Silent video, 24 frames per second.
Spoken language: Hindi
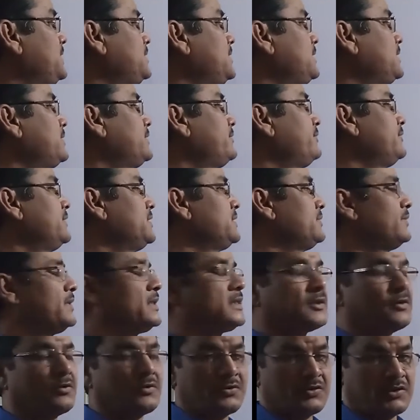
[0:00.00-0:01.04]
बेसिक
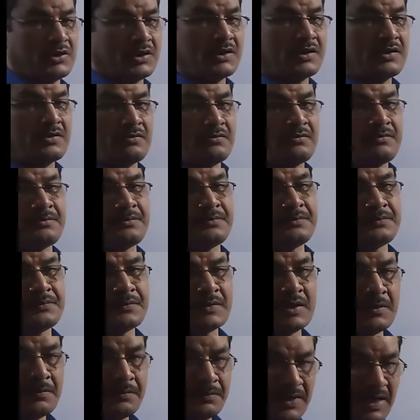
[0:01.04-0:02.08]
फिजिबल सॉल्यूशन
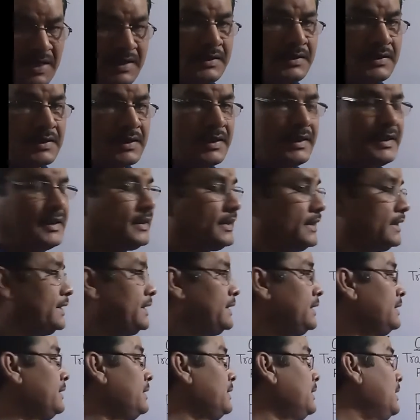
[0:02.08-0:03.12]
हम फाइंड करेंगे
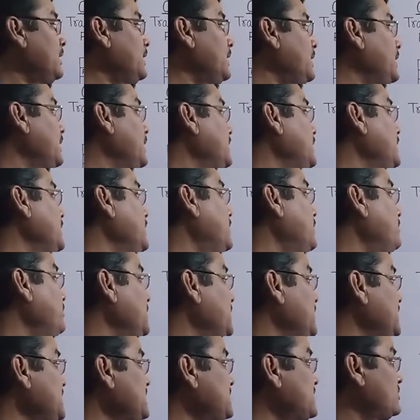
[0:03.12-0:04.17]
लेकिन
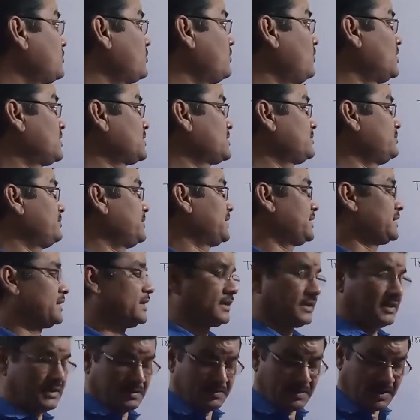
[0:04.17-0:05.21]
हम लिस्ट कॉस्ट
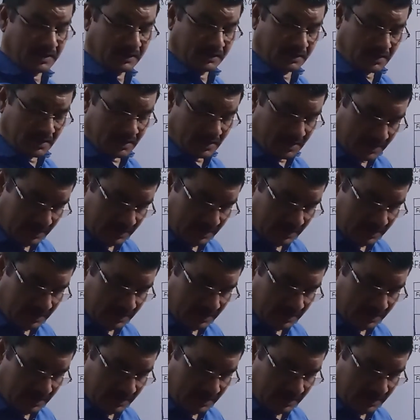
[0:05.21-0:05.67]
मेथड की बात कर